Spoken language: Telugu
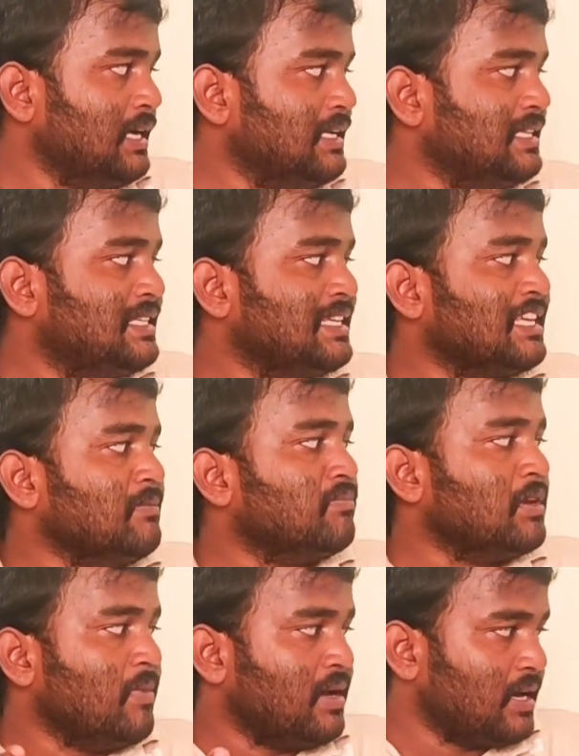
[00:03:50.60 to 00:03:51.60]
డిస్టిక్
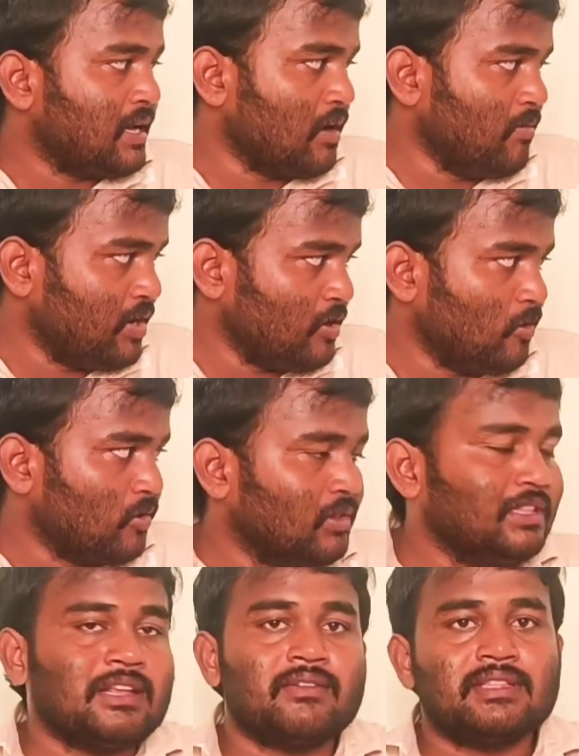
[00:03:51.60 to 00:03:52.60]
ఇంప్లిమెంటెడ్ కమిటీ ఒకటి
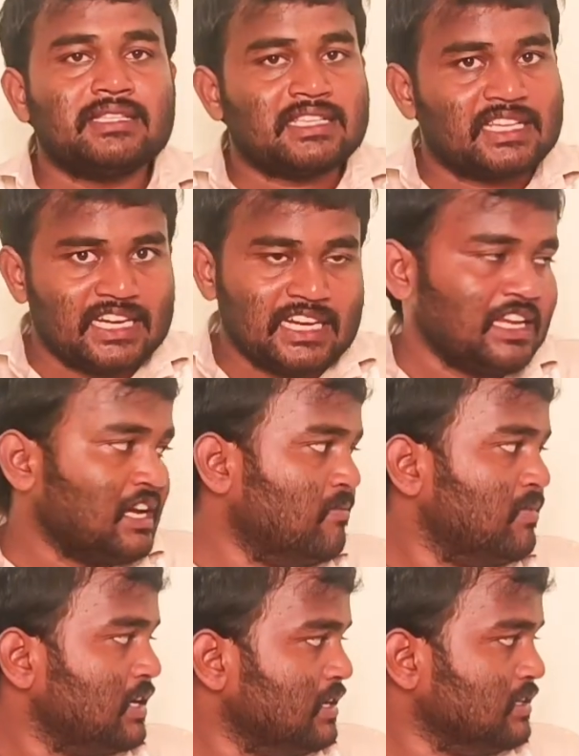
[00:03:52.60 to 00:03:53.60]
ఉంది తర్వాత స్క్రీనింగ్
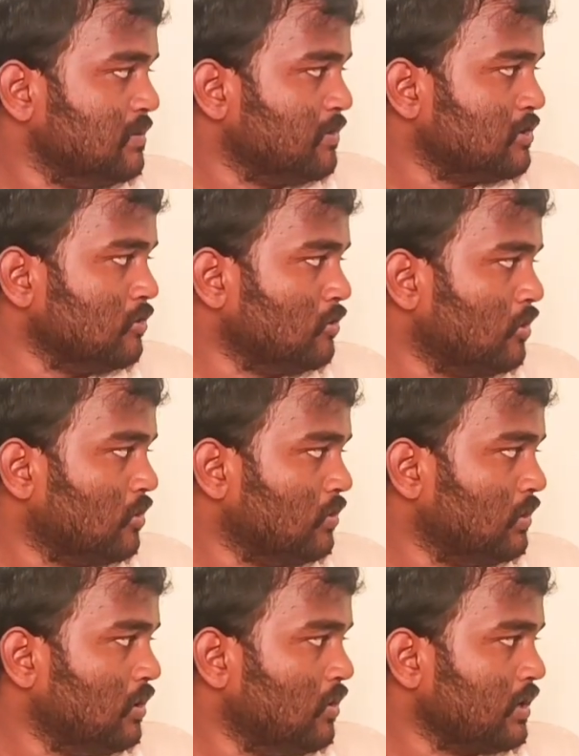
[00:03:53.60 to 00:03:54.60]
కమిటీ అని చెప్పేసి ఇంకోటి
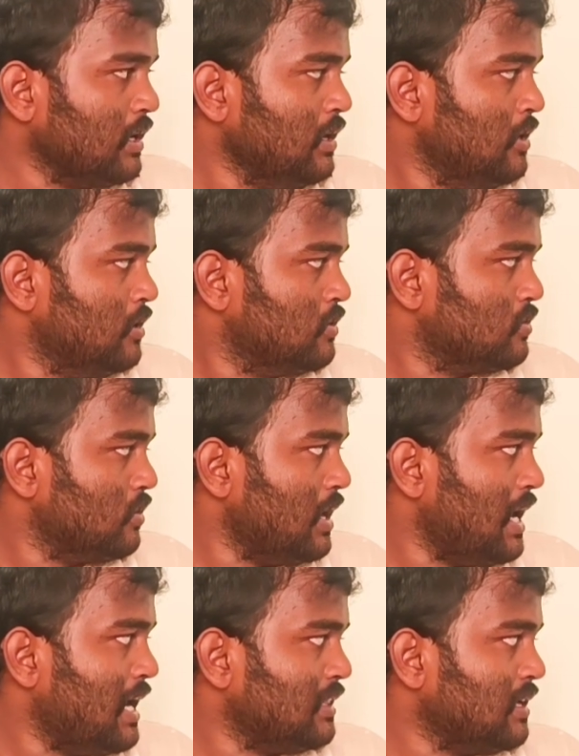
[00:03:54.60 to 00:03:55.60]
ఉంది ఓకే సో
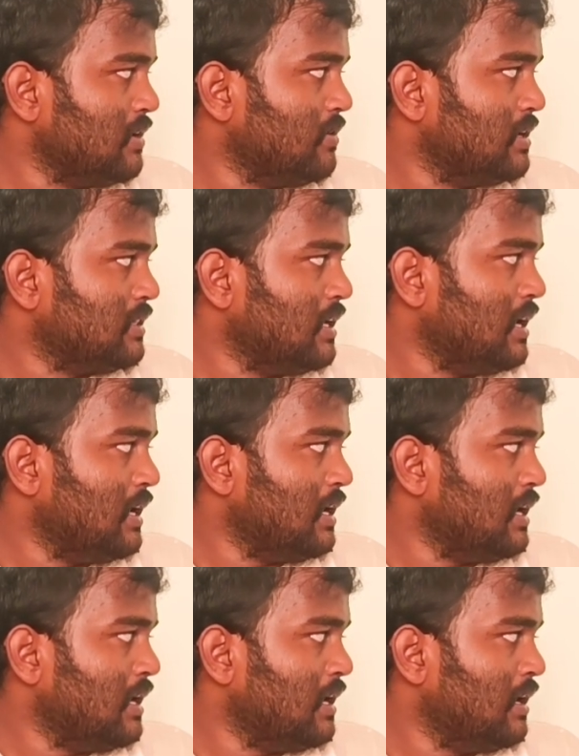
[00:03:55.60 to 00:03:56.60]
ఆ తర్వాత
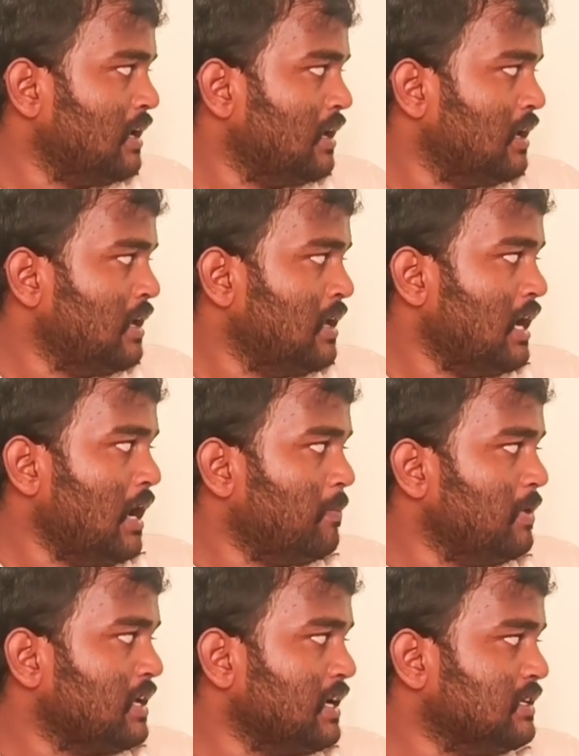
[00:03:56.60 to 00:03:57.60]
నా
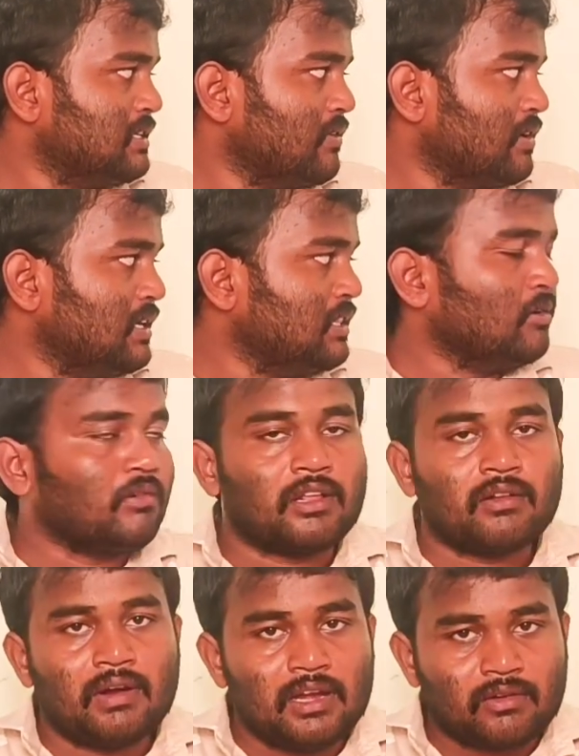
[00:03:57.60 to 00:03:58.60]
అప్లికెంట్స్ ఎవరైతే
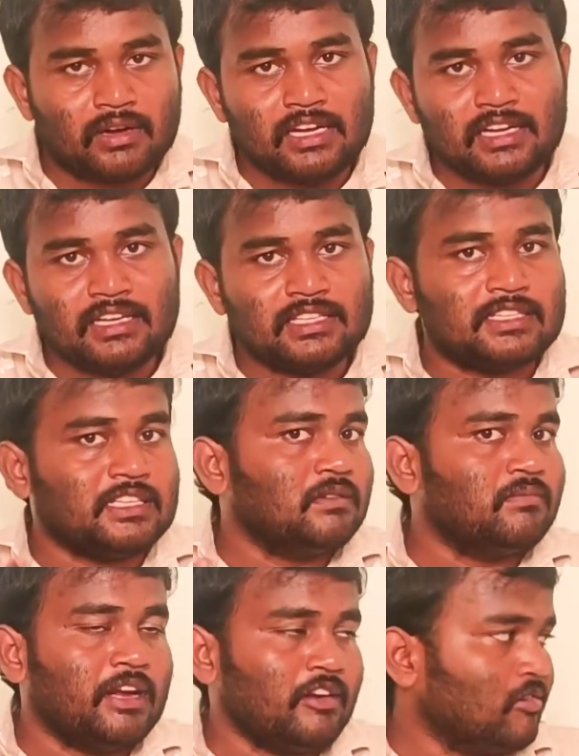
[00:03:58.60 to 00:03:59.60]
ఉన్నారో వాళ్ళ యొక్క లిస్ట్
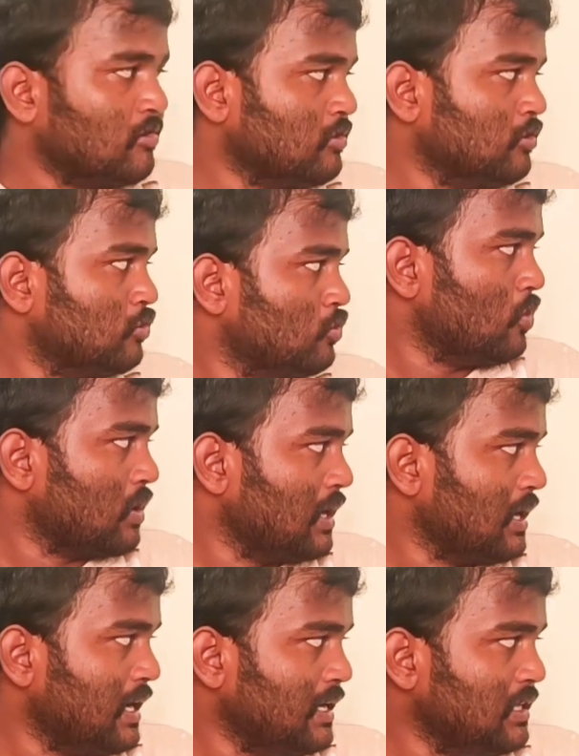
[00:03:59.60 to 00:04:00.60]
అయితే బయటకు వస్తుంది
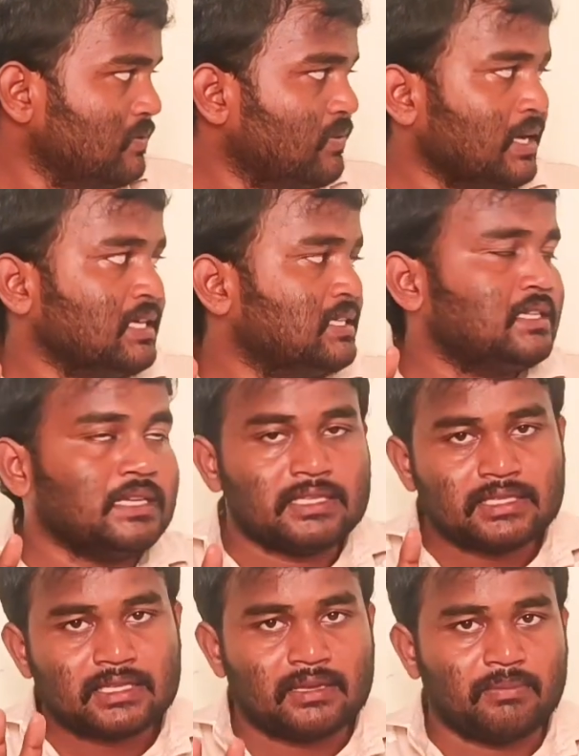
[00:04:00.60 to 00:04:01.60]
టోటల్గా ఇది ఫైవ్
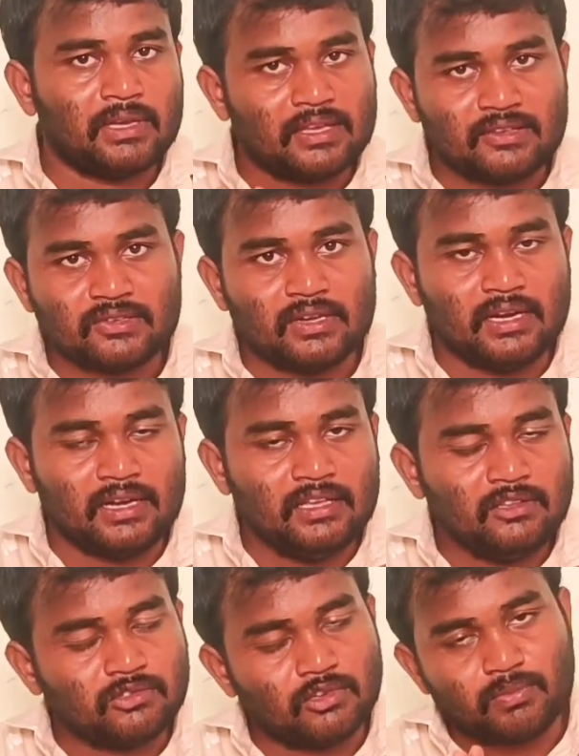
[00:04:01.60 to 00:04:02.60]
స్టేజెస్ అప్లికేషన్ అండి
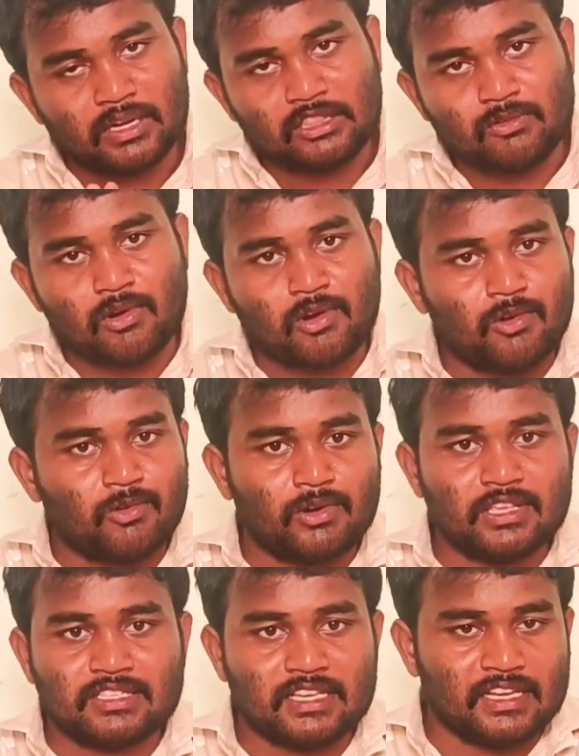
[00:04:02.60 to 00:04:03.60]
సో ప్రతి ఒక్కళ్ళు
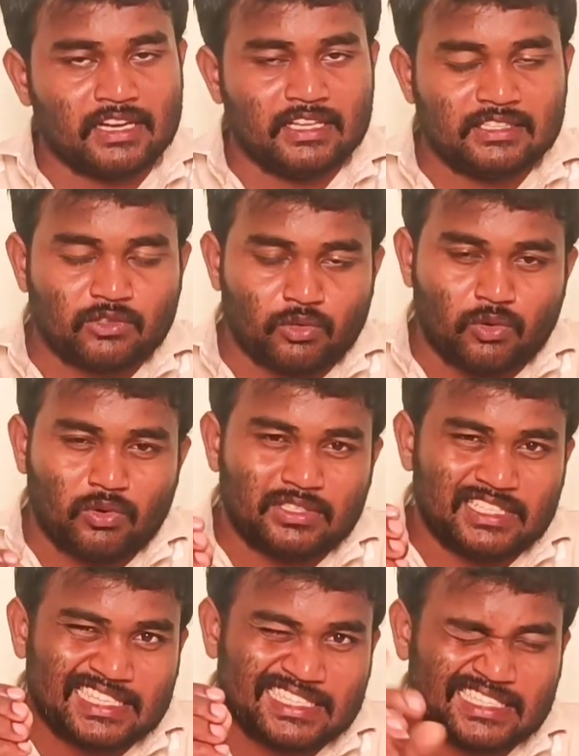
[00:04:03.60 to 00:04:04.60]
కూడా చేయండి సో
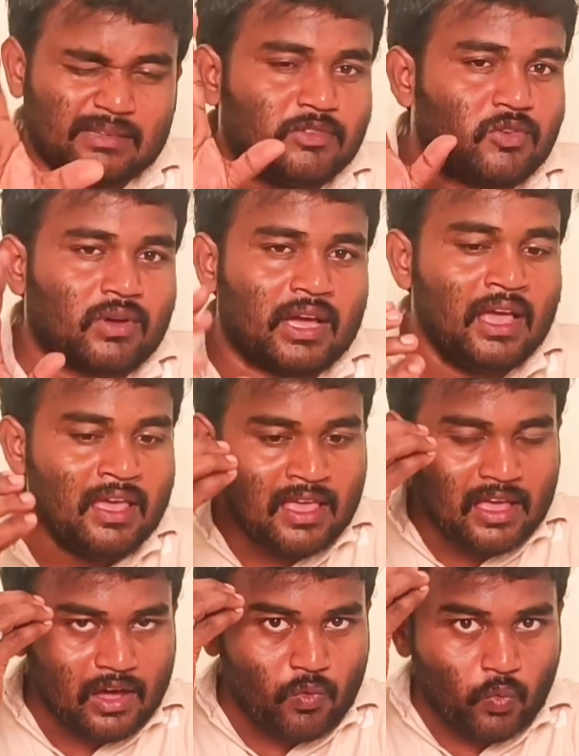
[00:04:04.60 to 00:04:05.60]
జస్ట్ మీకు ఒక
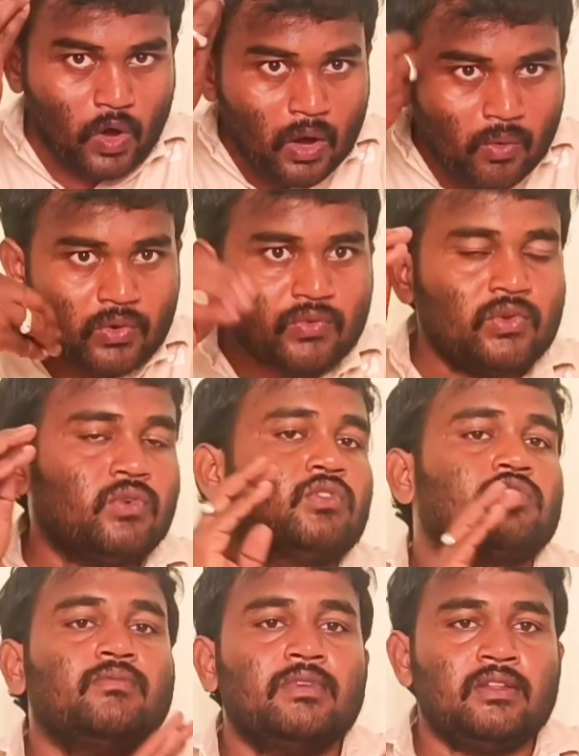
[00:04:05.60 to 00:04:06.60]
ఓవర్ వ్యూ
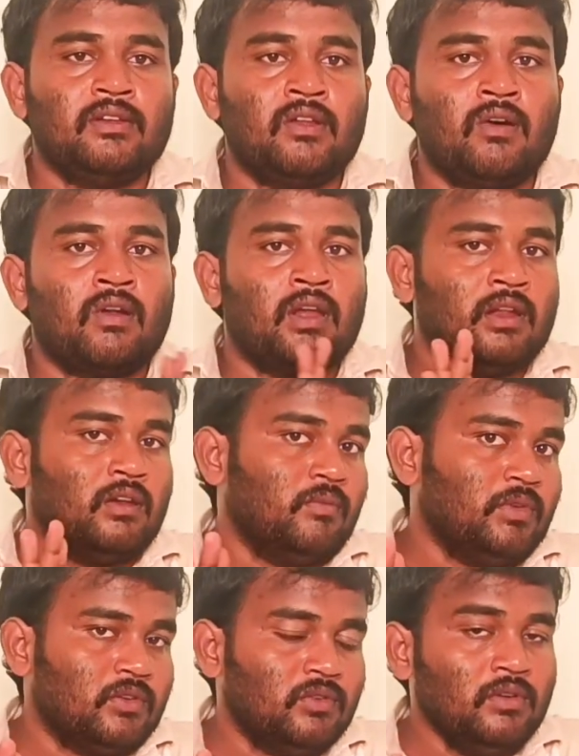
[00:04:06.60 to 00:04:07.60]
కోసం మీకు నేను ఆన్లైన్లో
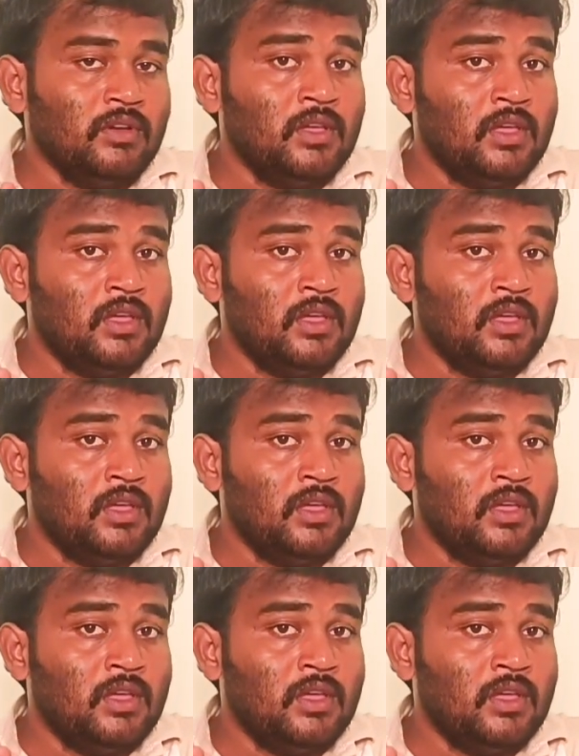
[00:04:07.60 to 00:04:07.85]
మీకు